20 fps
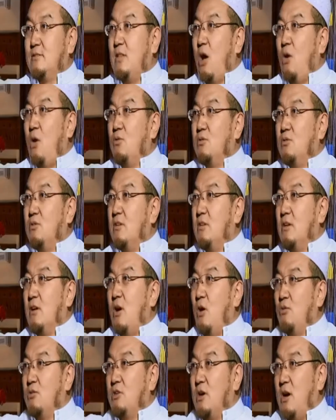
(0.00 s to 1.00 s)
道德的
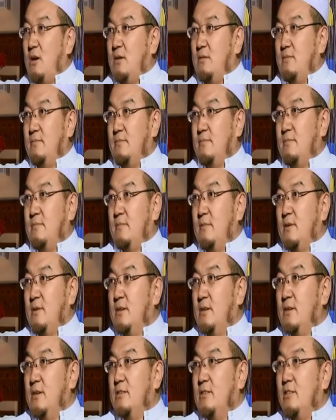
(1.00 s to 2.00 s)
高尚。
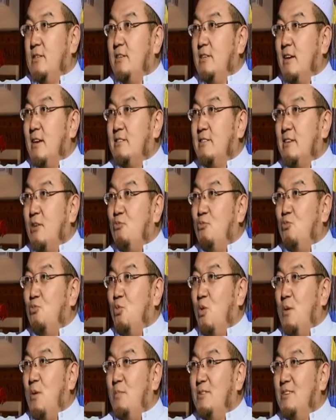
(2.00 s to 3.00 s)
今天在
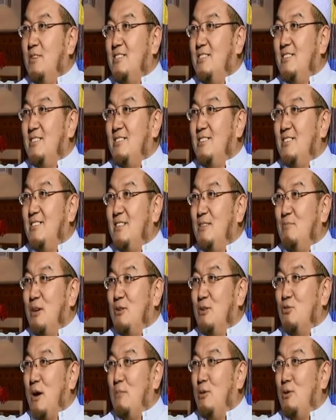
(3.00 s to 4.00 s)
我们的清真寺里面
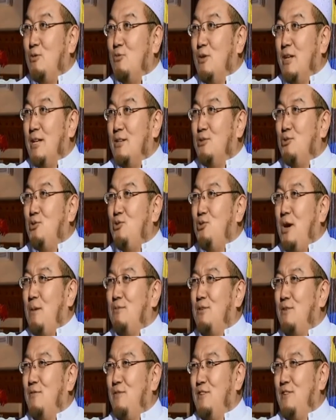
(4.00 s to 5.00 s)
传播出来的全部
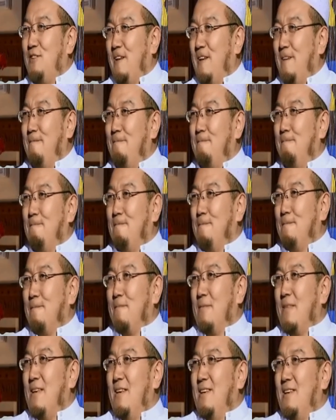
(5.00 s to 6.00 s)
是 fitna，
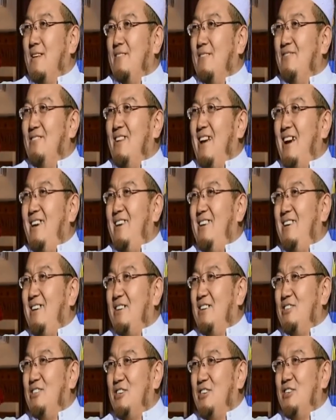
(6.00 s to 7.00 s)
哪一
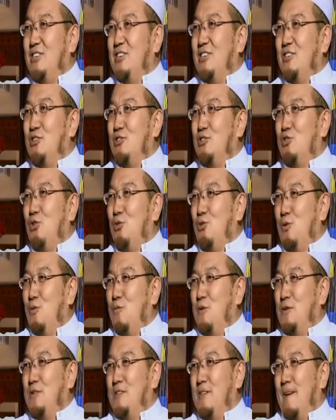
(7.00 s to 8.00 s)
个清真寺都有
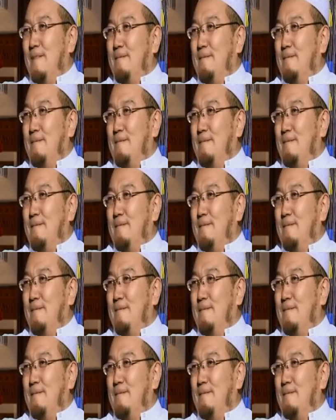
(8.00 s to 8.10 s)
fitna。